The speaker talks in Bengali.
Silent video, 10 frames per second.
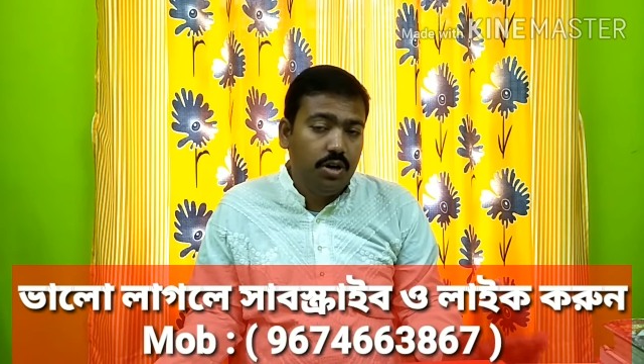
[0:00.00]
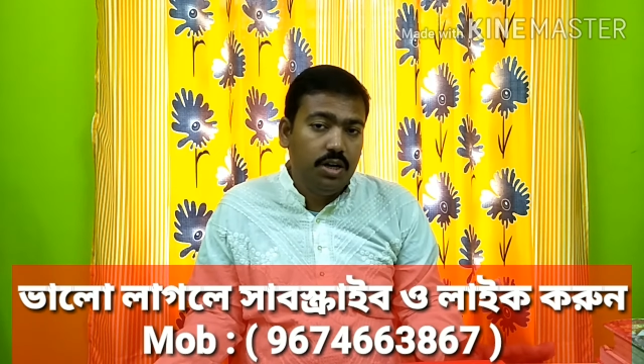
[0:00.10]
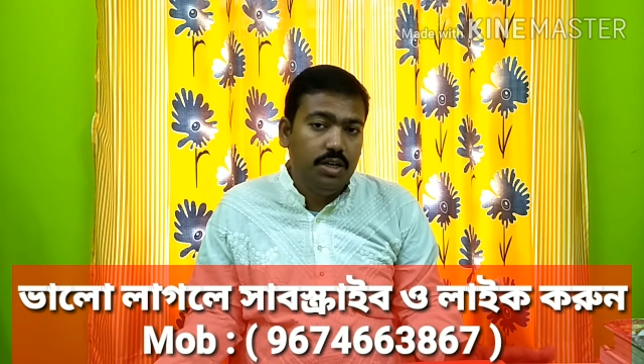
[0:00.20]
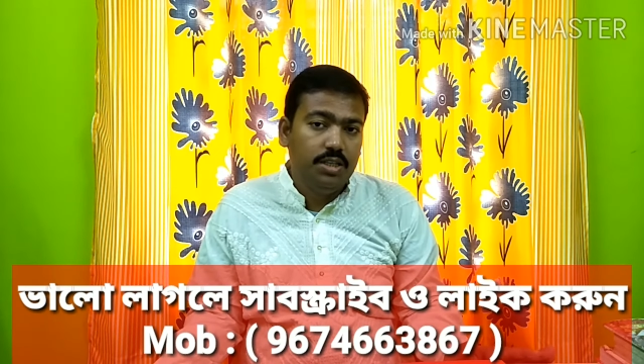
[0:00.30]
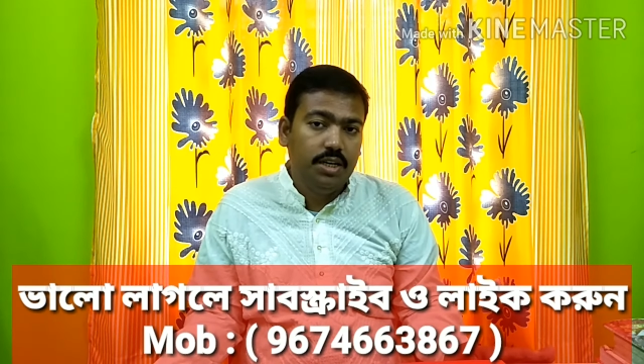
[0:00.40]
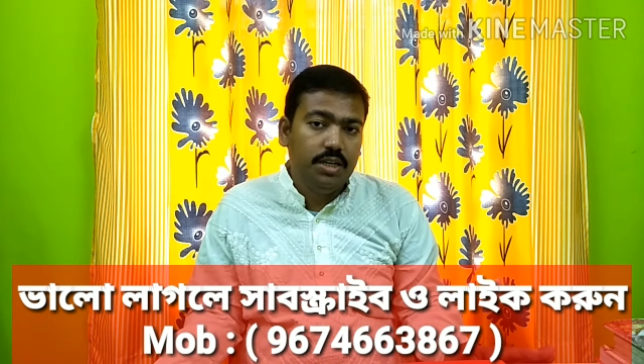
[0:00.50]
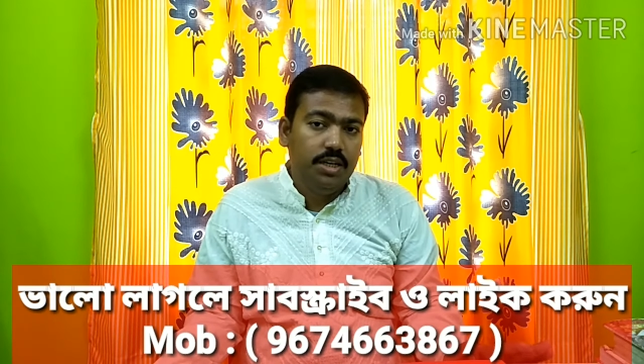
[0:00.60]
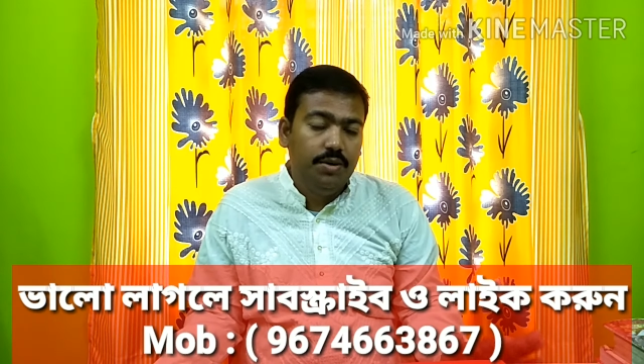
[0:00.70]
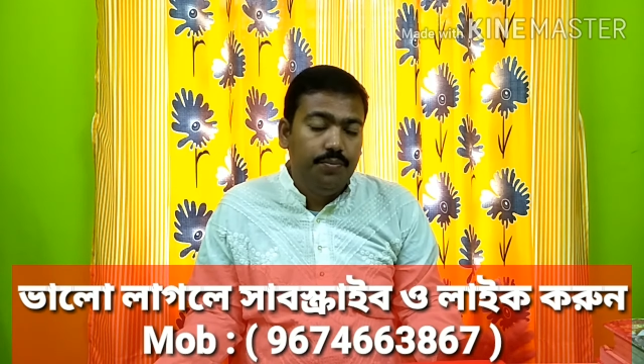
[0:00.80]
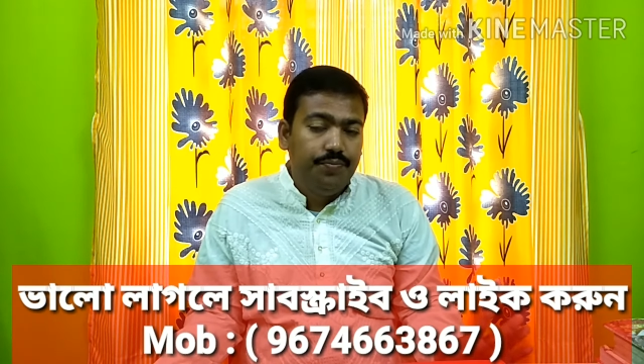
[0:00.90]
সরকারি চাকরি
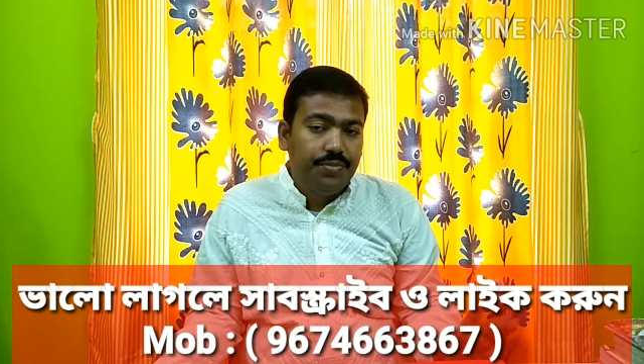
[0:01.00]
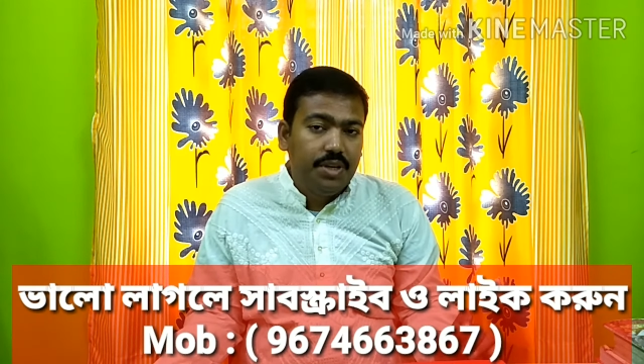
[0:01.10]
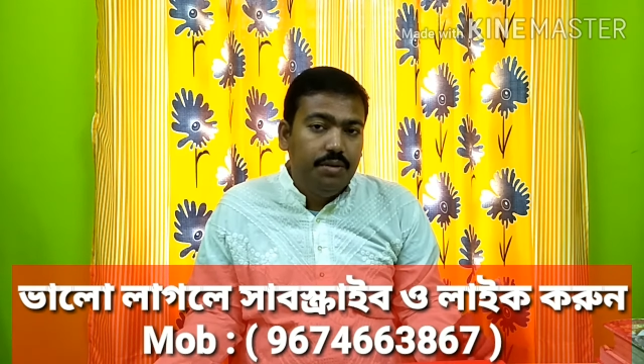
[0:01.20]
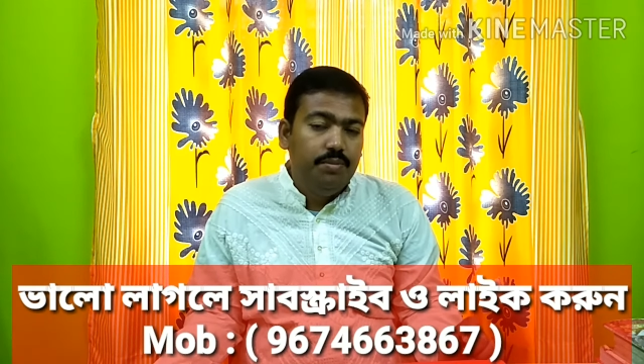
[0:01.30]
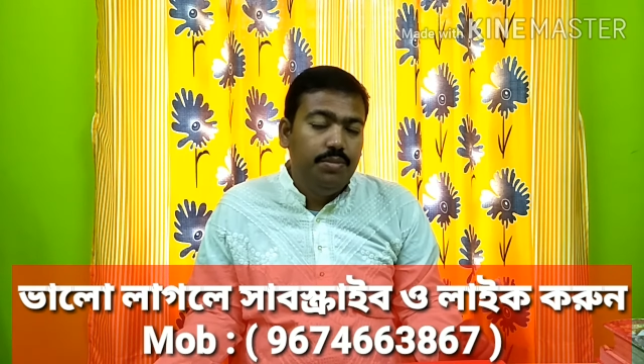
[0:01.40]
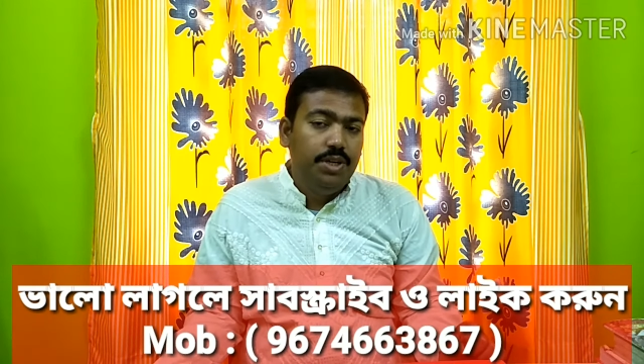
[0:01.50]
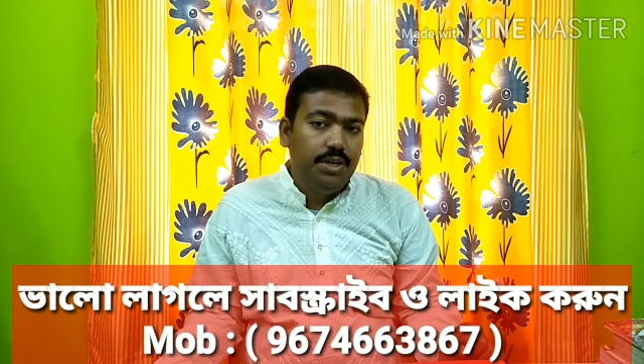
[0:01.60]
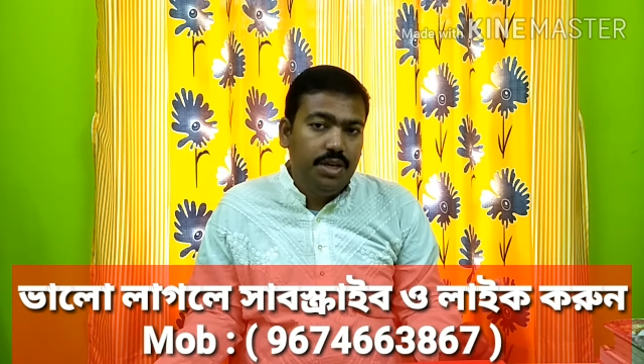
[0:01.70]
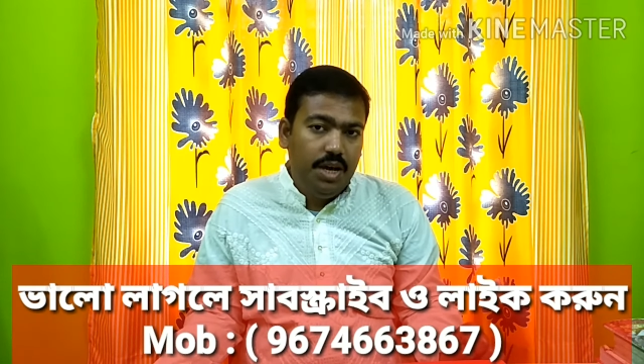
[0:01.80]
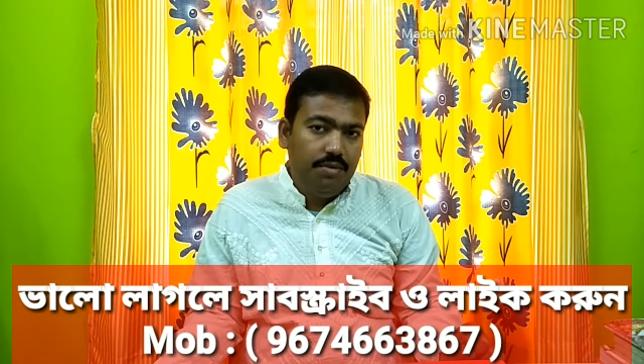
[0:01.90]
বি
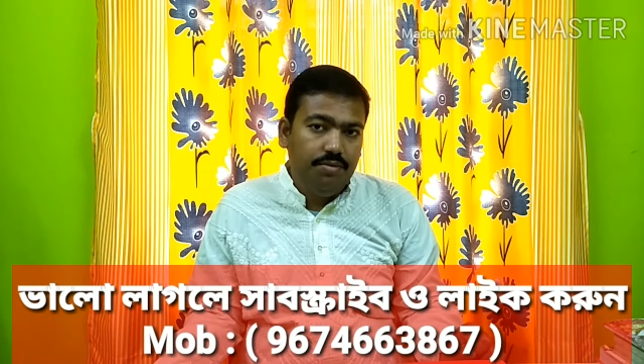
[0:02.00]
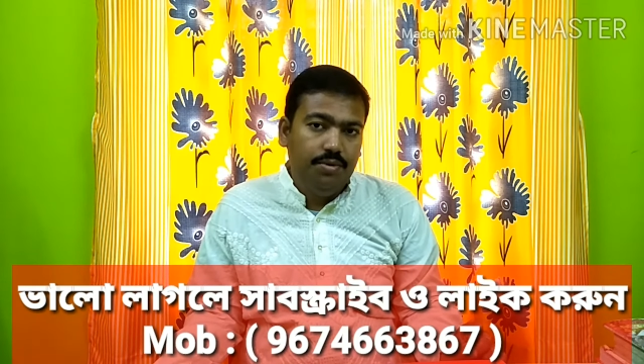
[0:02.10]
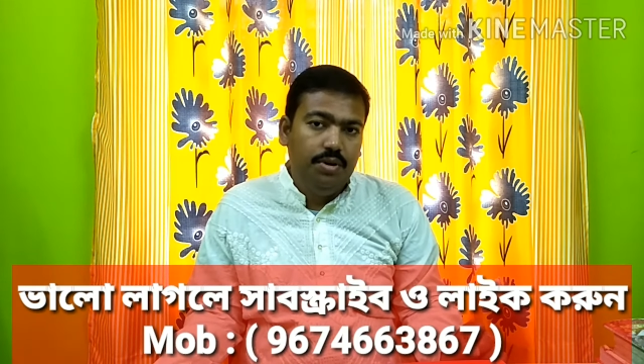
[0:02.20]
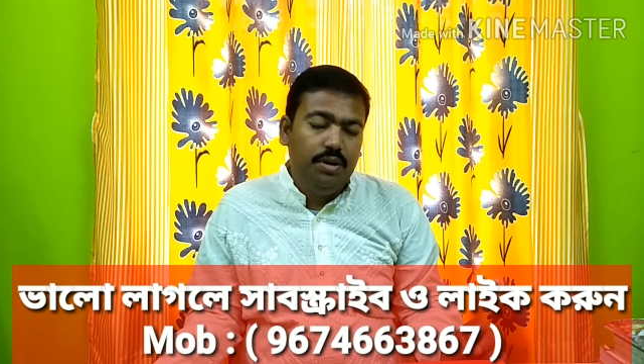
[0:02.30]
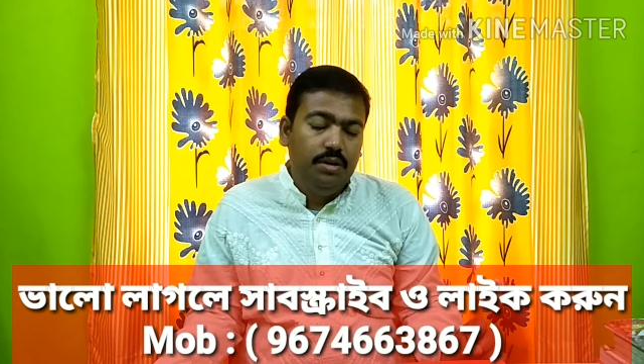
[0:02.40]
কেয়ারফুল